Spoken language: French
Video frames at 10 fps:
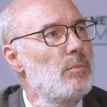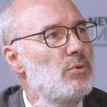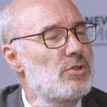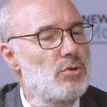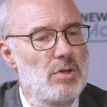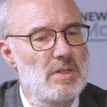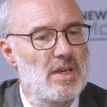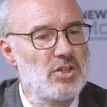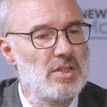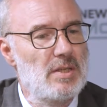puisqu'il
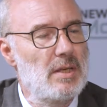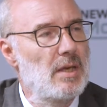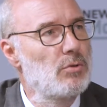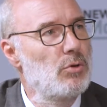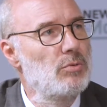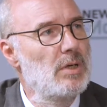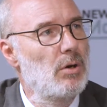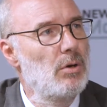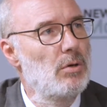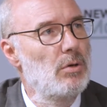s'agissait d'introduire
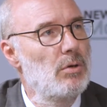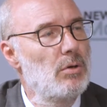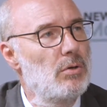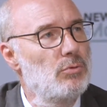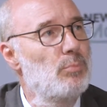euh,